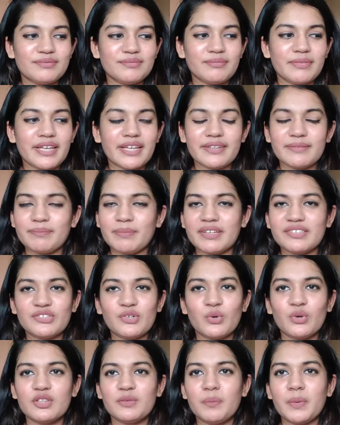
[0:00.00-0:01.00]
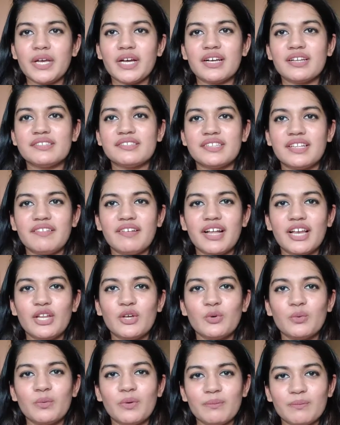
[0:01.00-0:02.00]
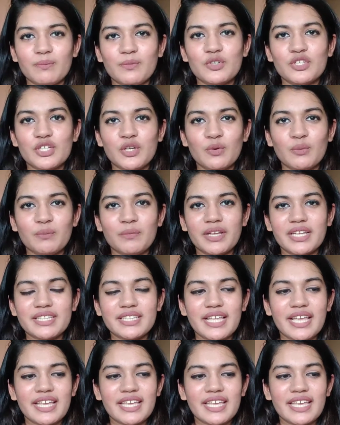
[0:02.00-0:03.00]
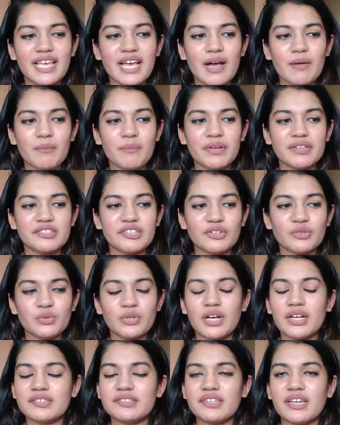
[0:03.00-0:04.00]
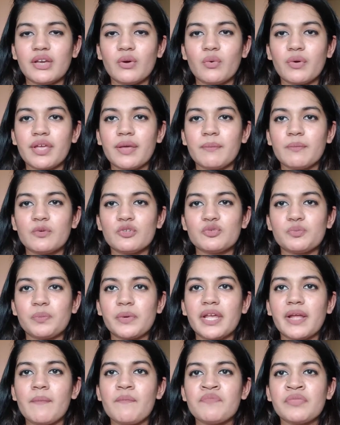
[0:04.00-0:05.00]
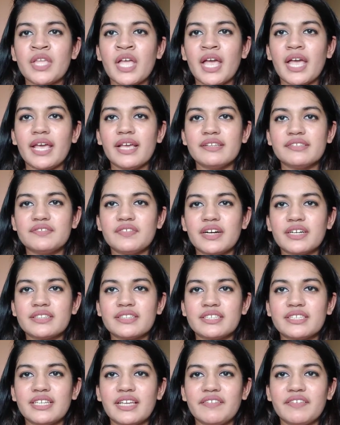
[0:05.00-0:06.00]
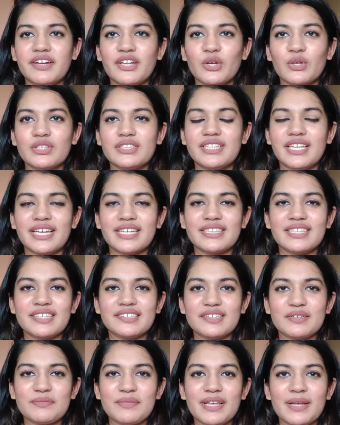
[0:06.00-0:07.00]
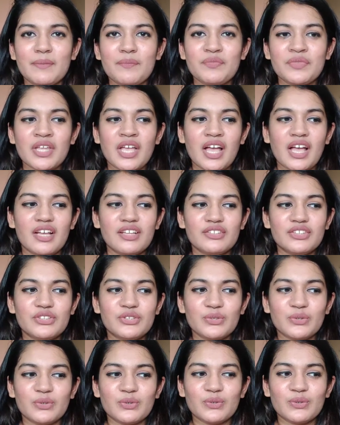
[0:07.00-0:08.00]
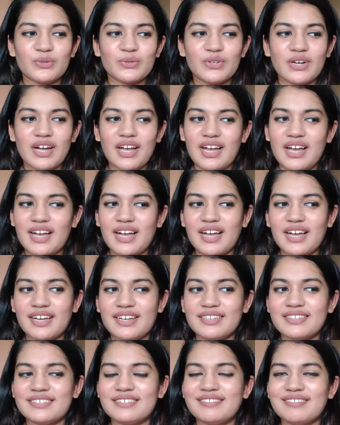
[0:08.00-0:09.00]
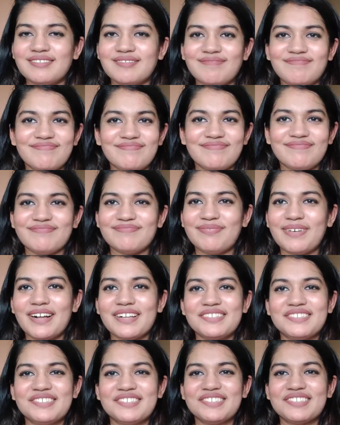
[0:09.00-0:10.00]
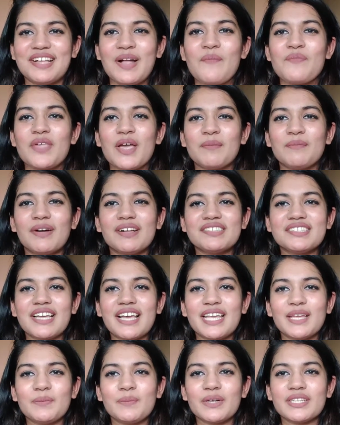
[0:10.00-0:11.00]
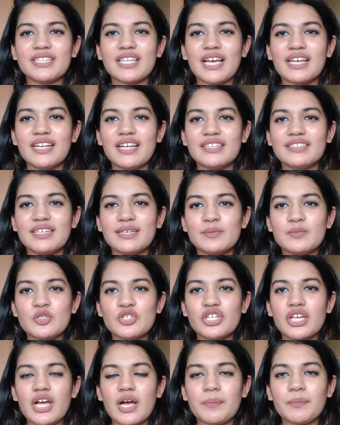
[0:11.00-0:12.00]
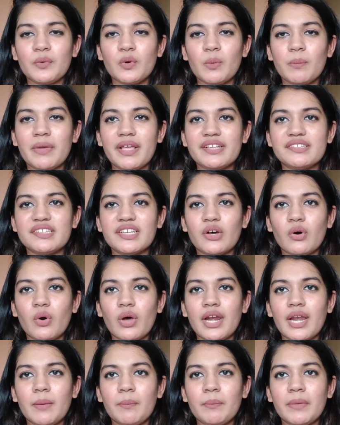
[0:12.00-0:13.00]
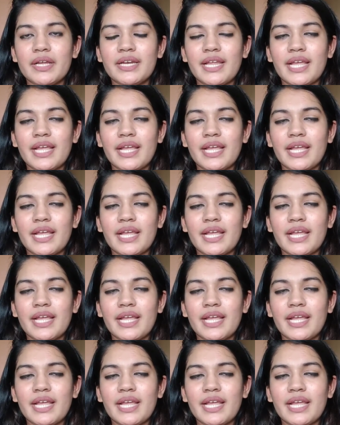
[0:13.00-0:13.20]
मैं बस खुद पे हंसने वाली हूँ मुझे उम्मीद है कि आप भी ज़रूर हंस रहे होंगे मुझ पर इस वक्त ये वीडियो देखते समय तो हाँ बस बस यही बताना था मुझे आपको मैं इसे और लंबा